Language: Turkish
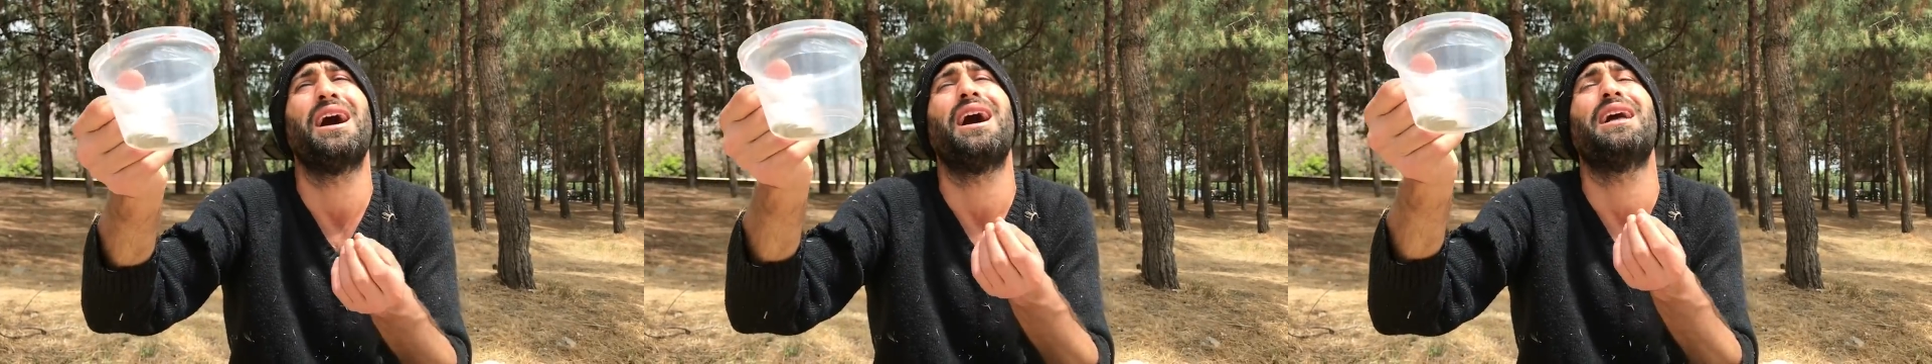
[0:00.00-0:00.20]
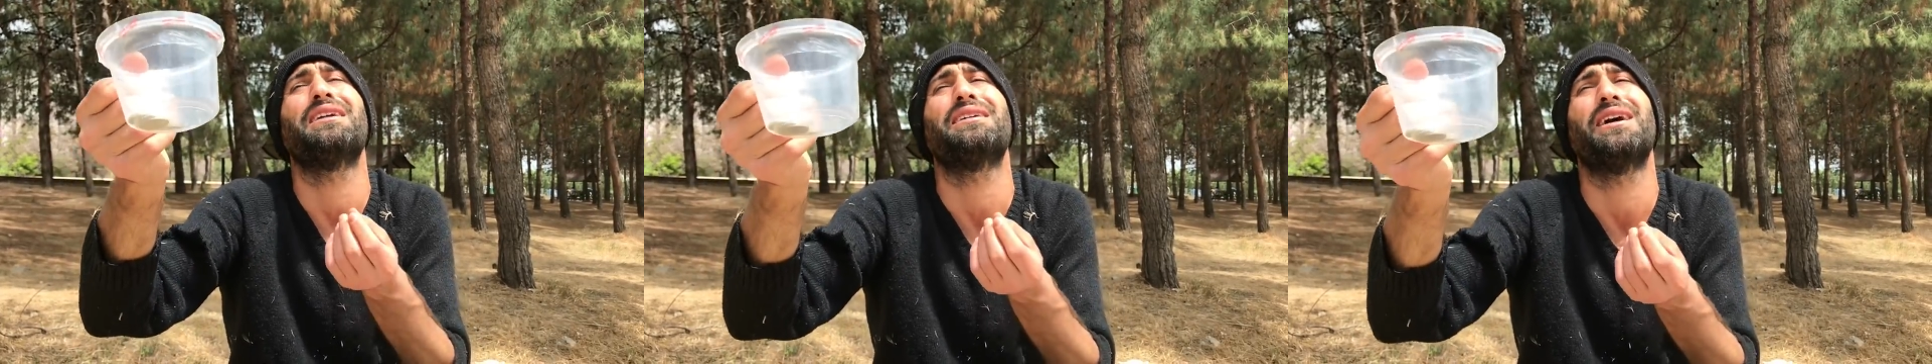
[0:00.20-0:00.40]

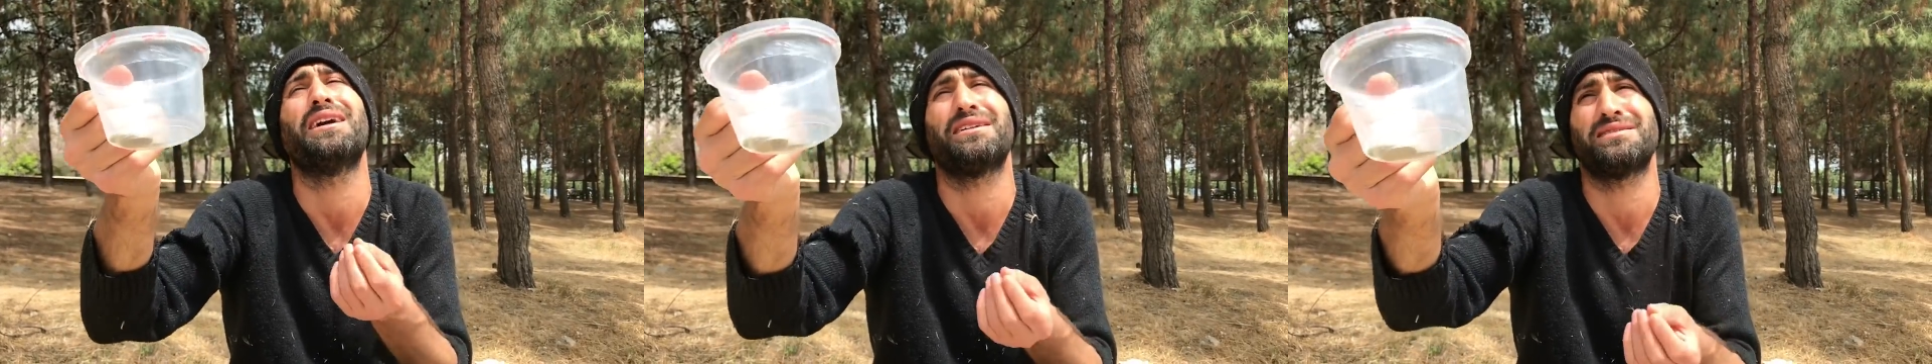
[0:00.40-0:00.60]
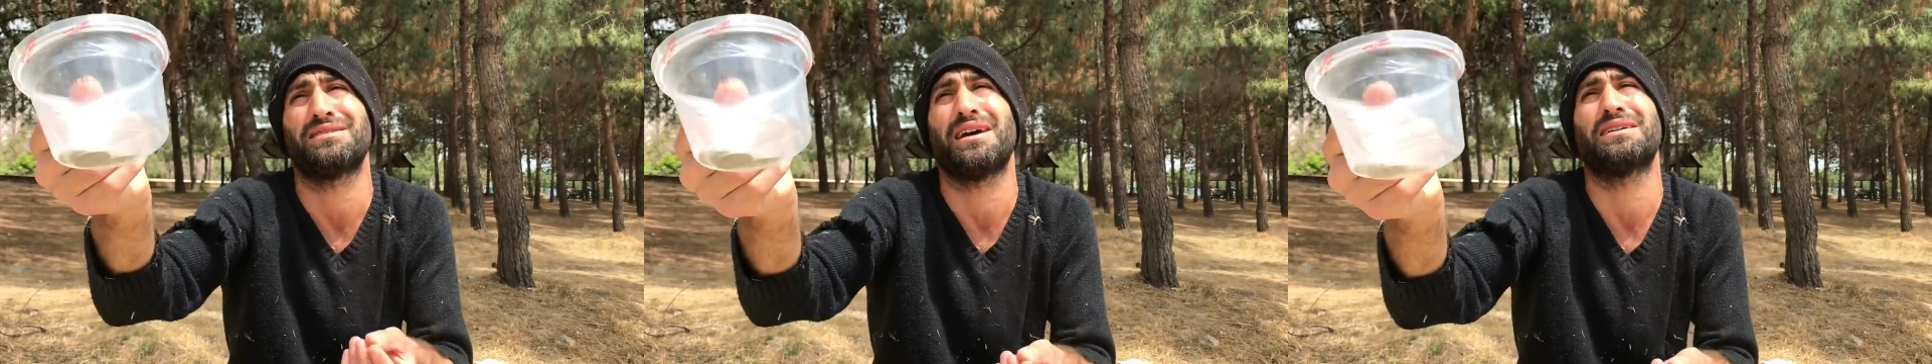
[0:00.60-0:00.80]

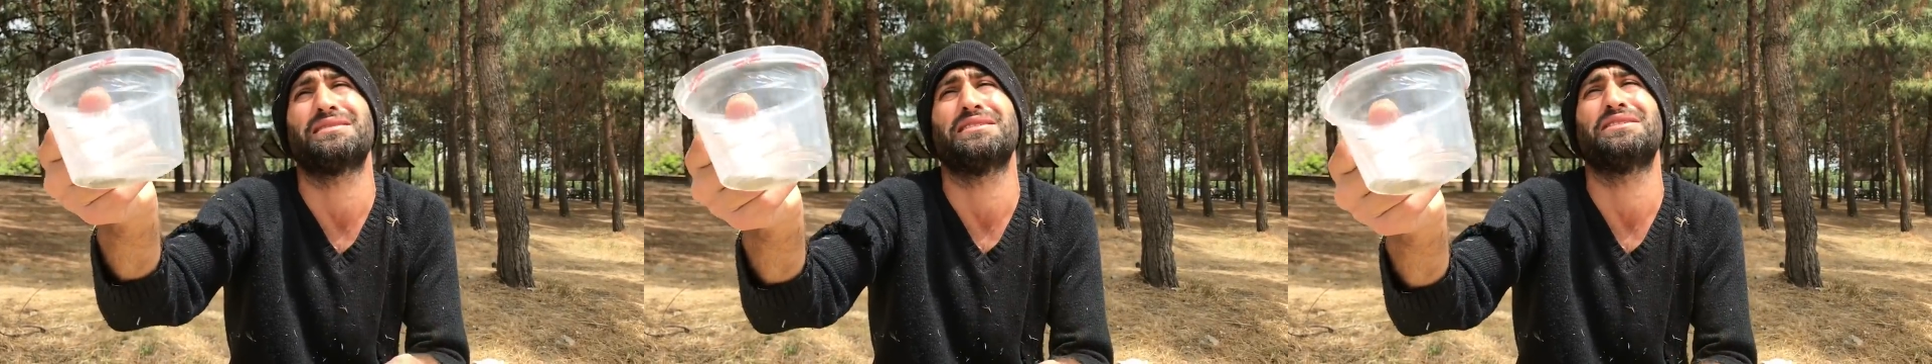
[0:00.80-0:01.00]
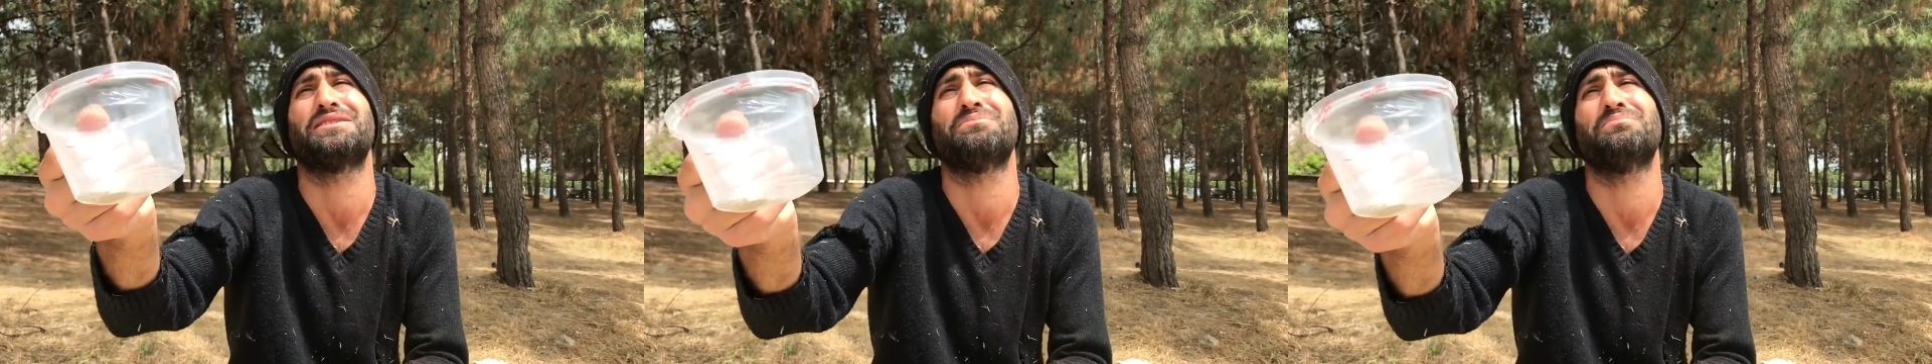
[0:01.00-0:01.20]
Allah
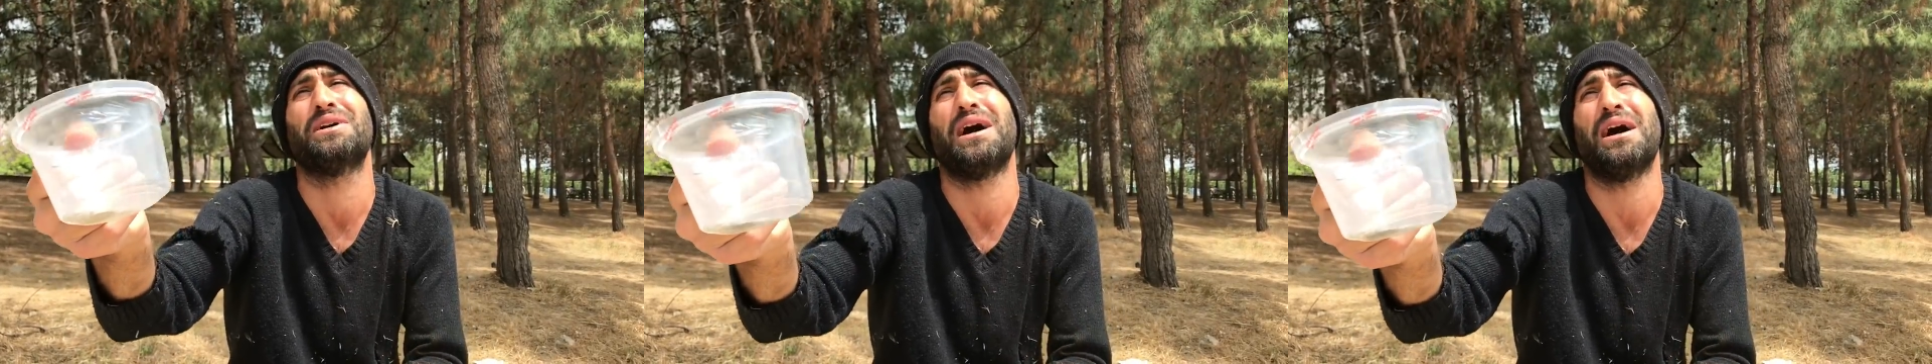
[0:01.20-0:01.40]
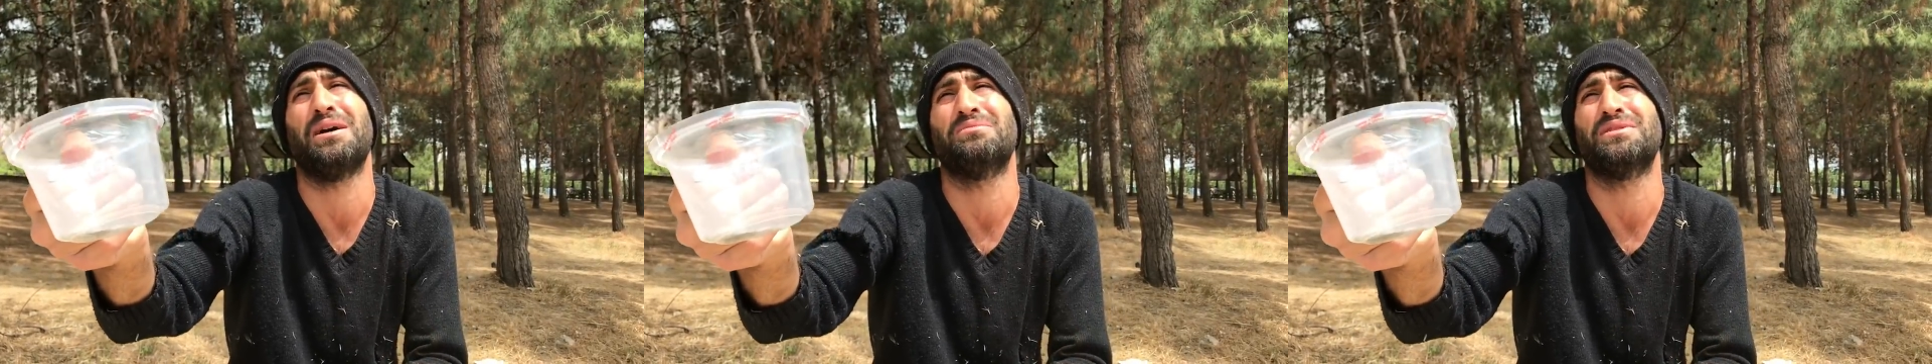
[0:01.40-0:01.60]
rızası için
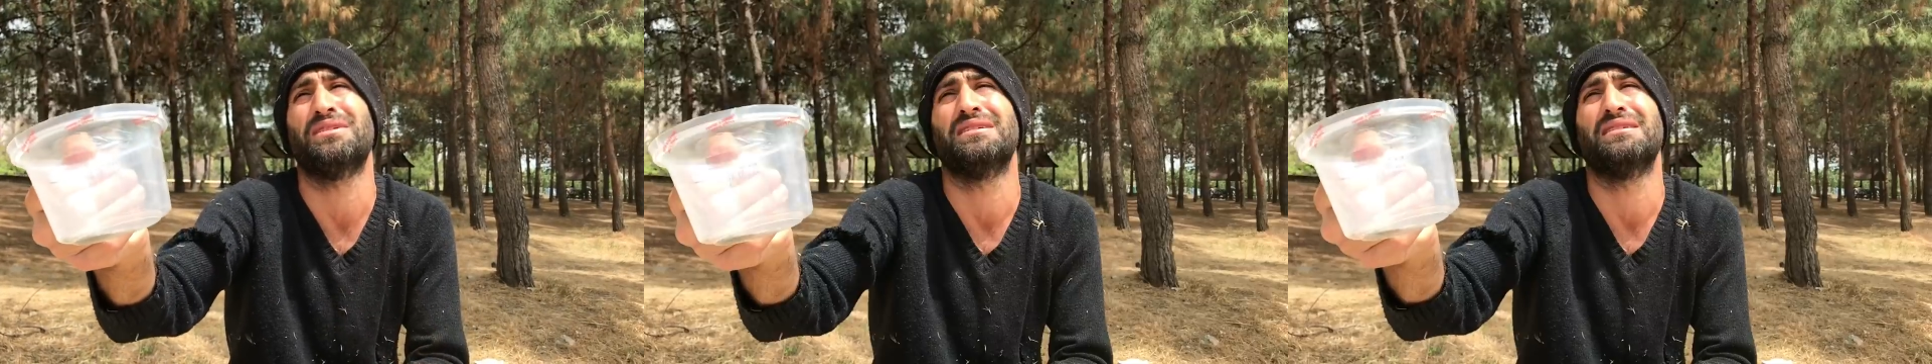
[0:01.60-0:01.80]
be abi.